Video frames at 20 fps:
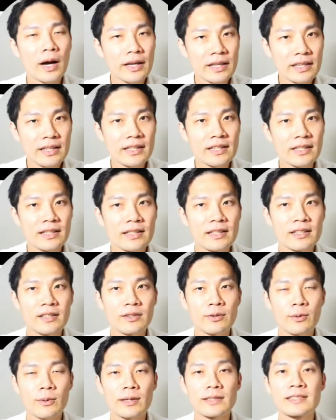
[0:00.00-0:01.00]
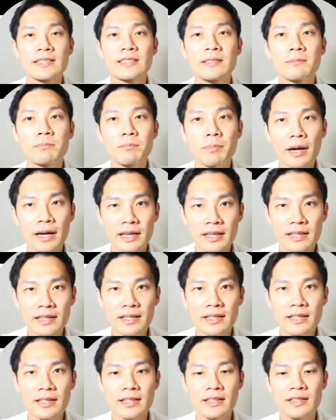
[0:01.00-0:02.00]
いとか心配
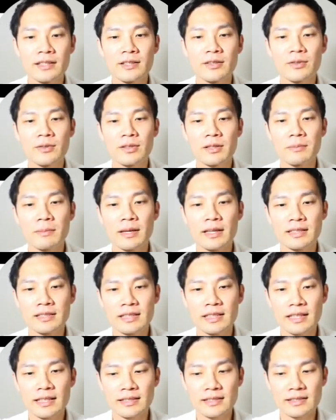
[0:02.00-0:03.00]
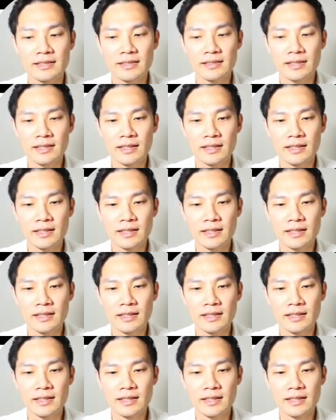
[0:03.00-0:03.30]
のイメージです